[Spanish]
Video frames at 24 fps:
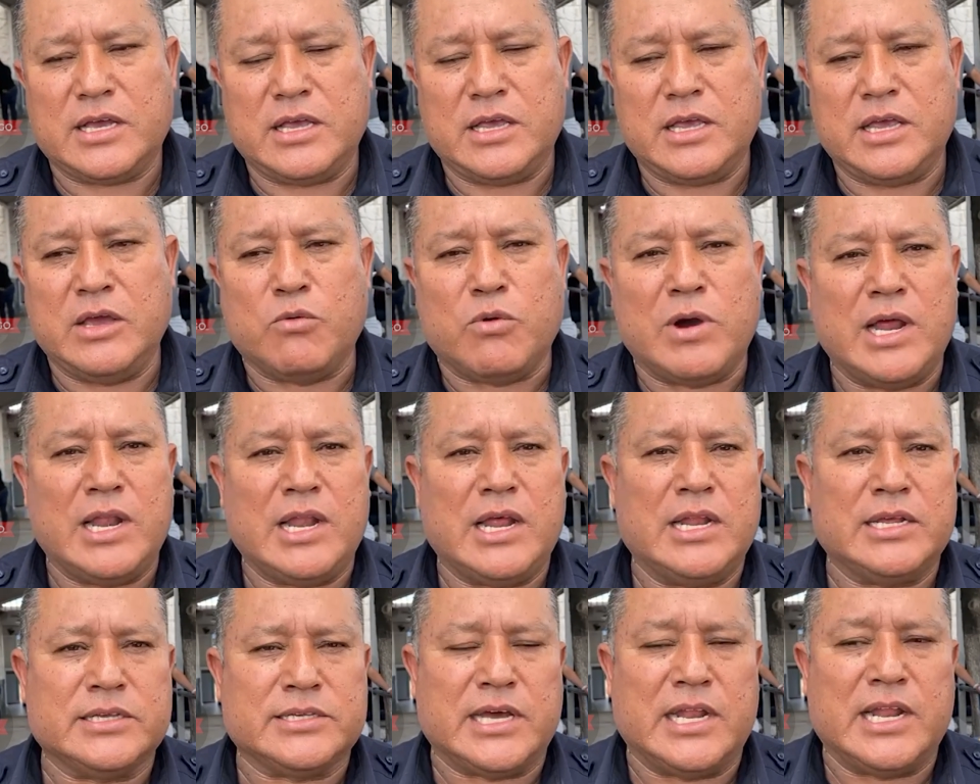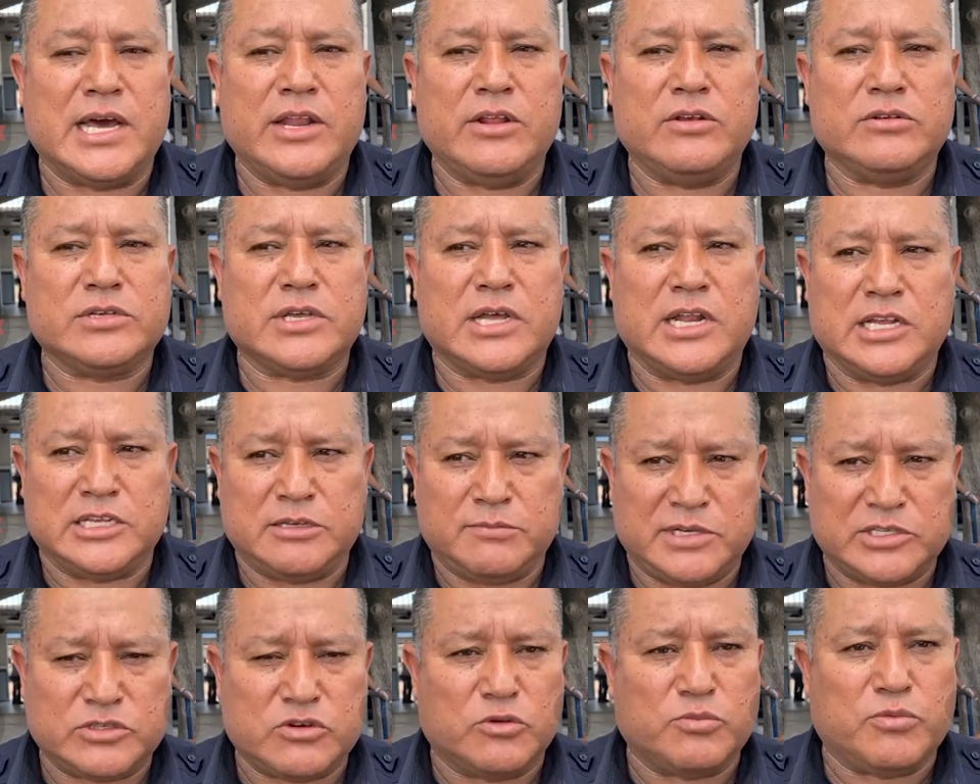igual a los salarios a las
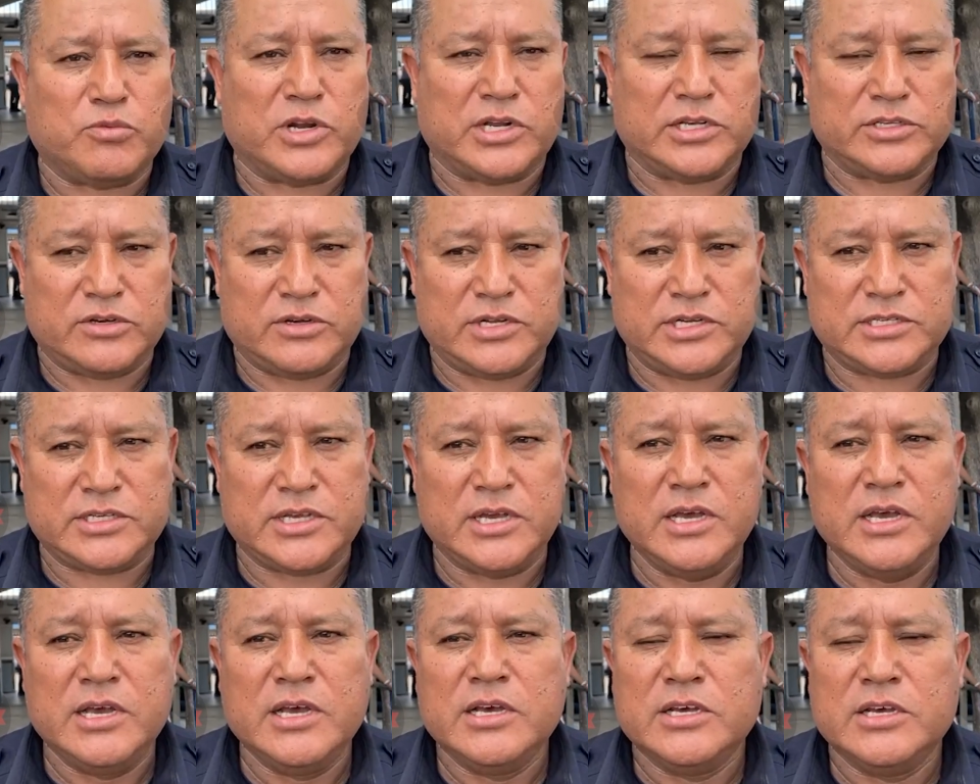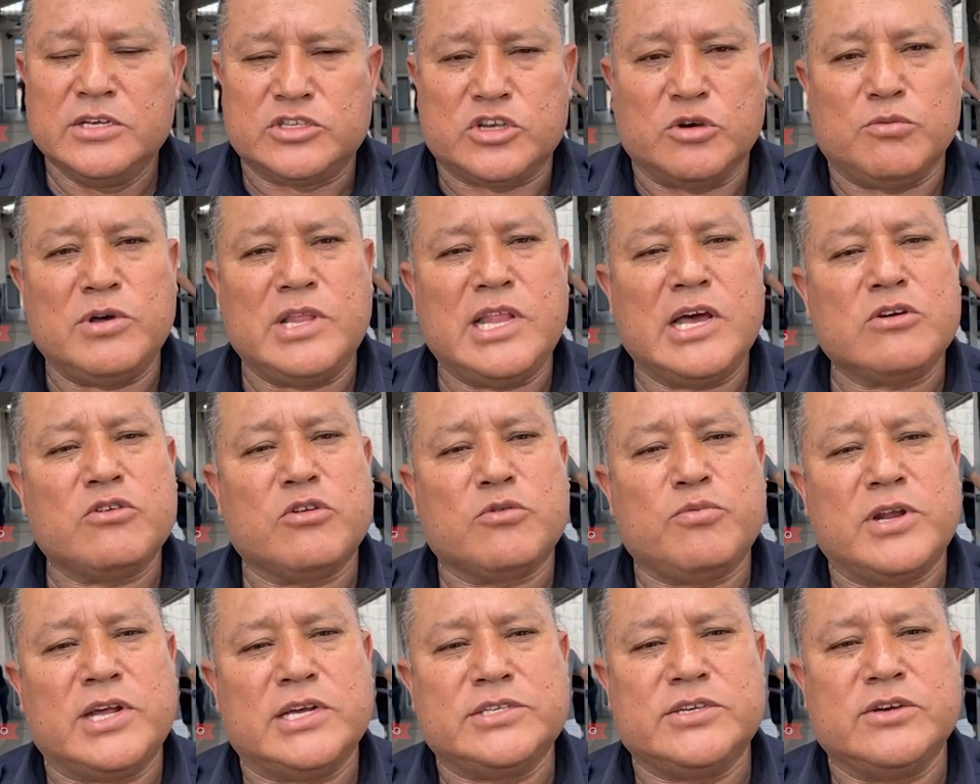demás corporaciones. Somos la
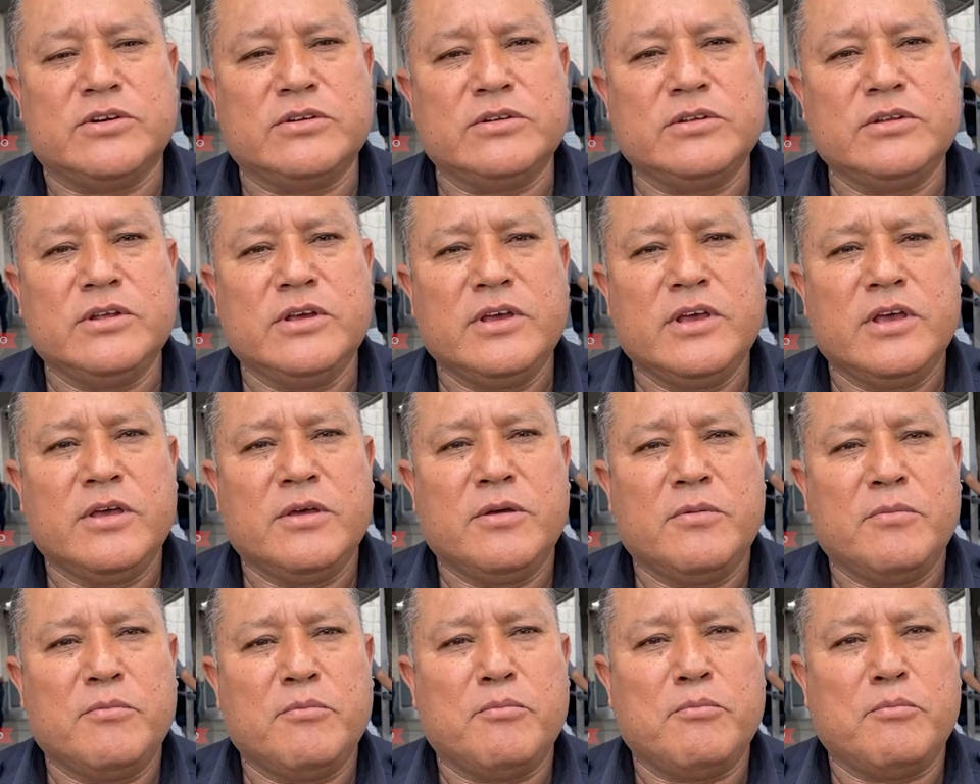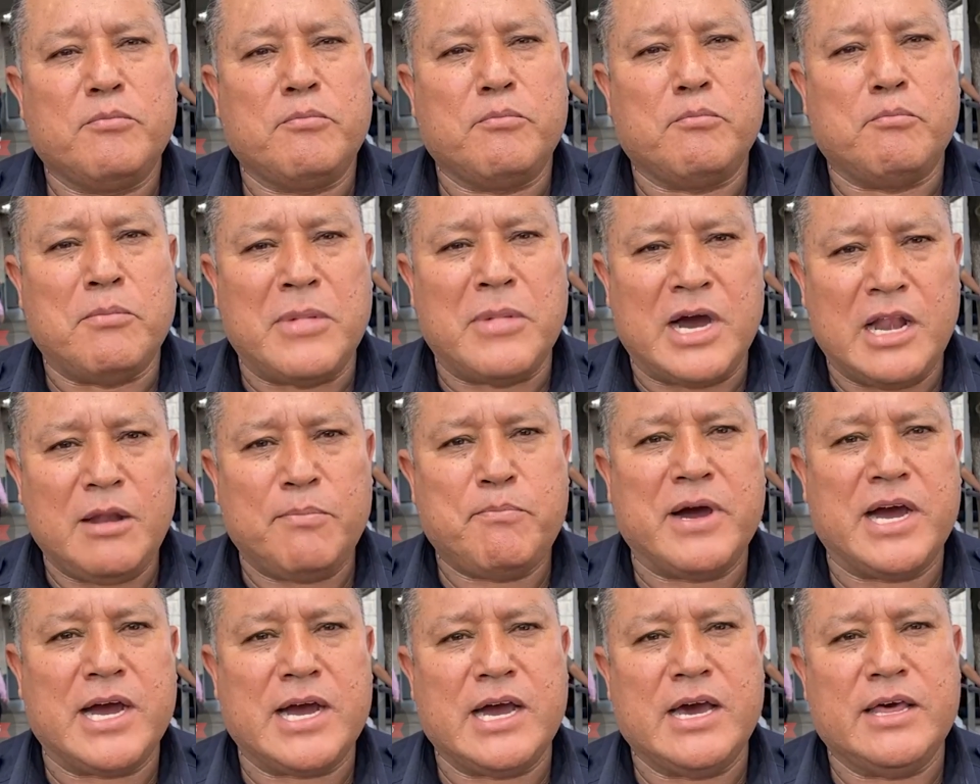corporación mal
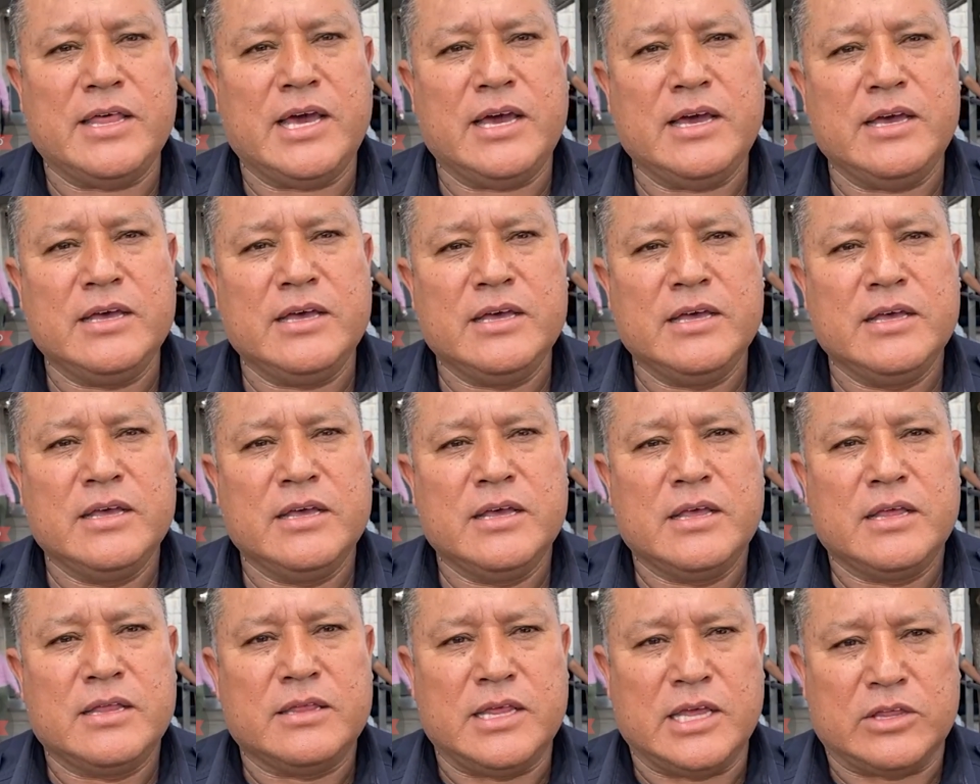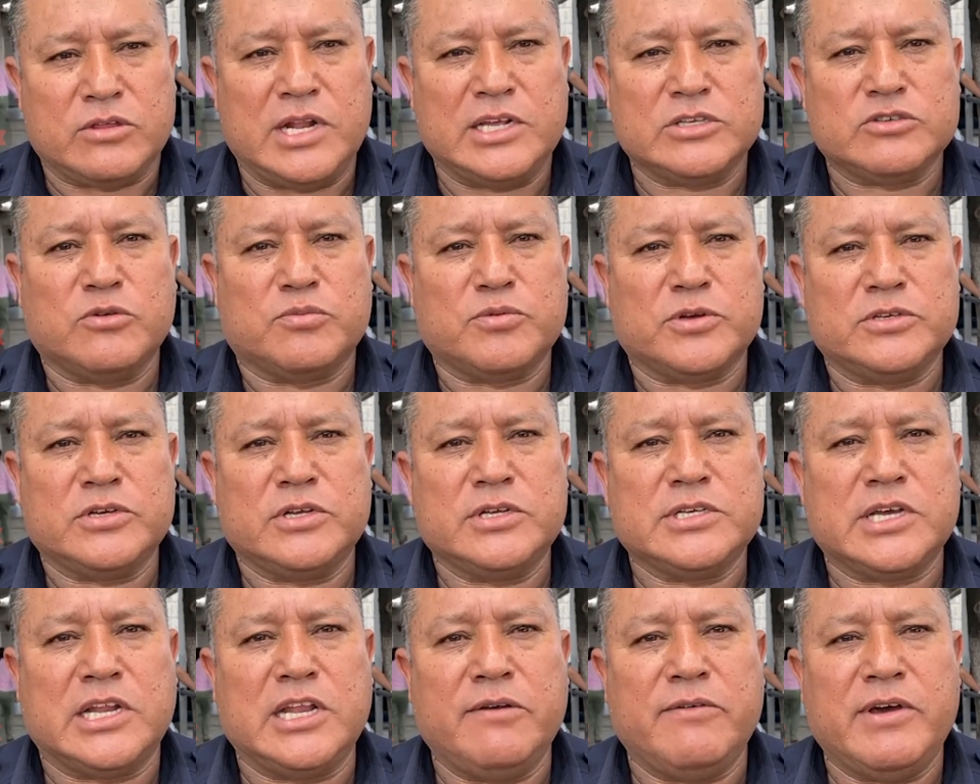pagada de todas las
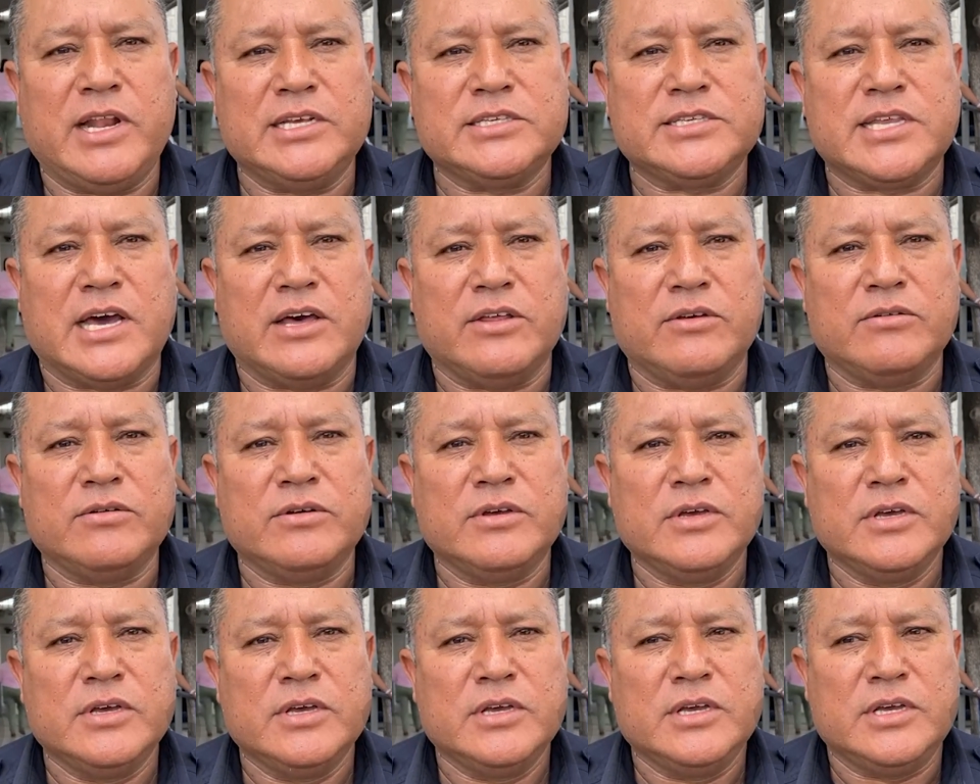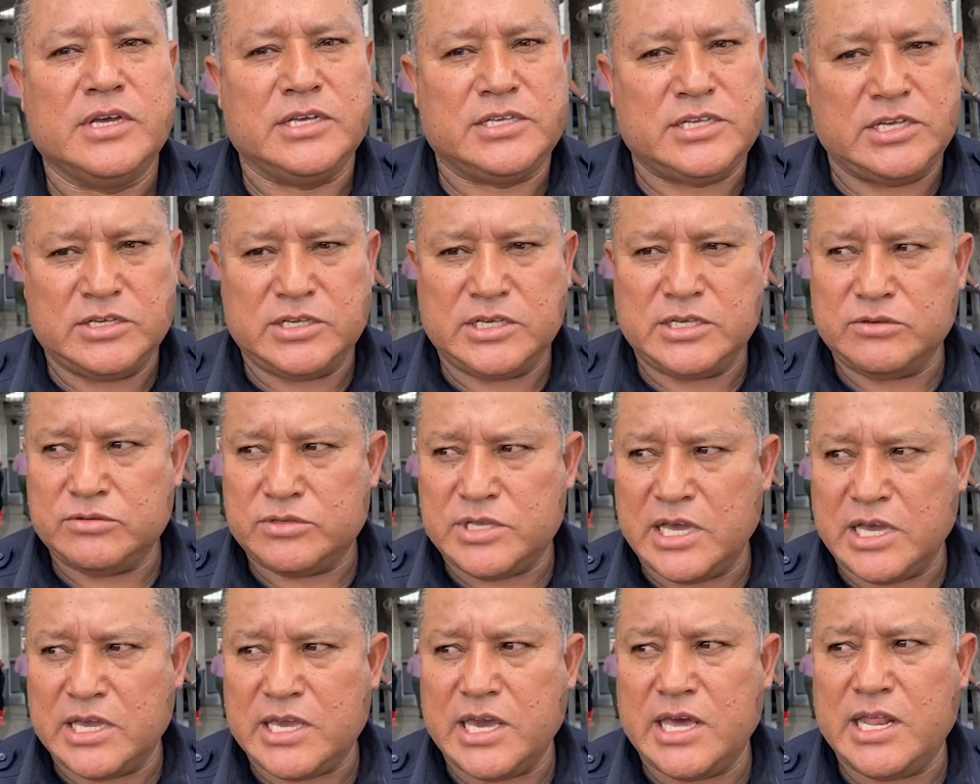corporaciones a nivel Estado. Y si
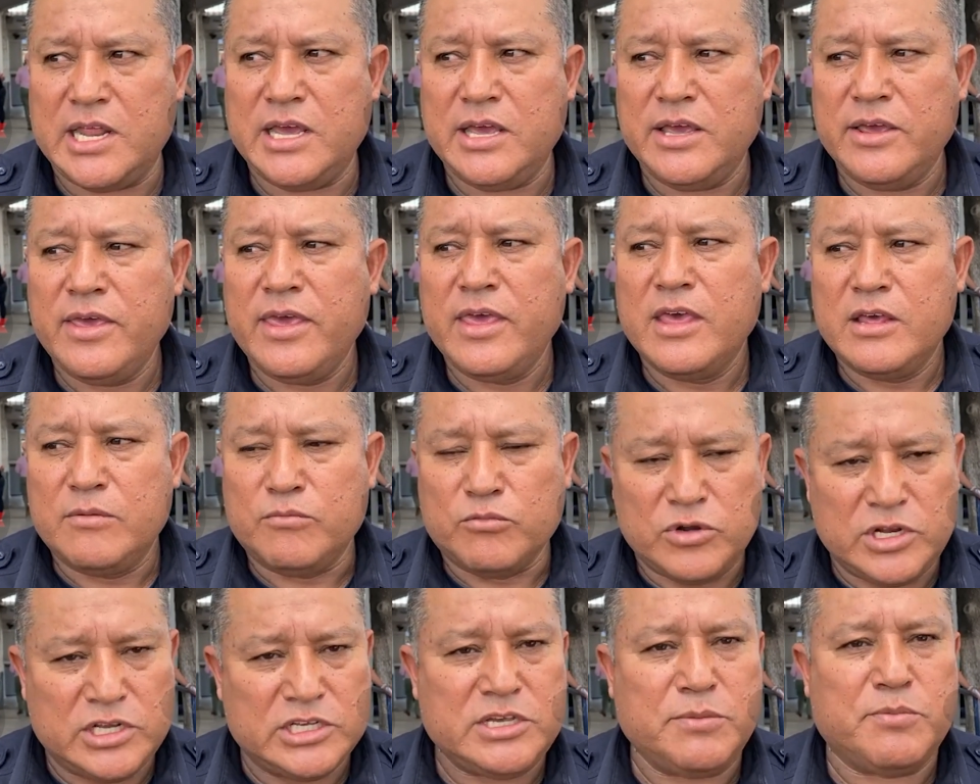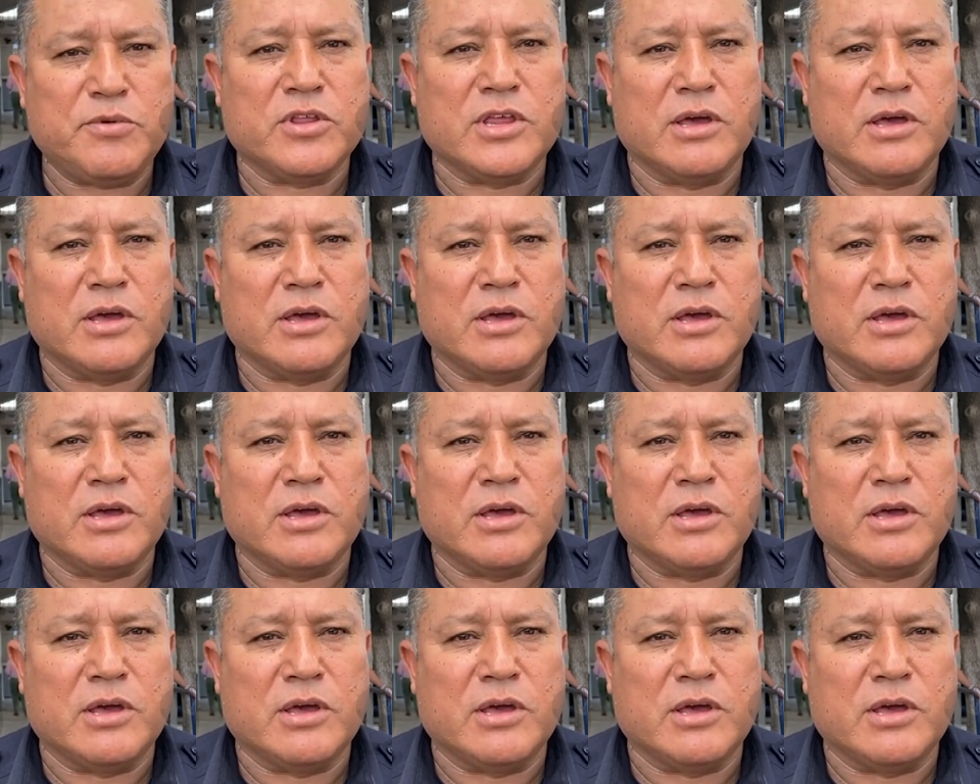usted quiere, municipio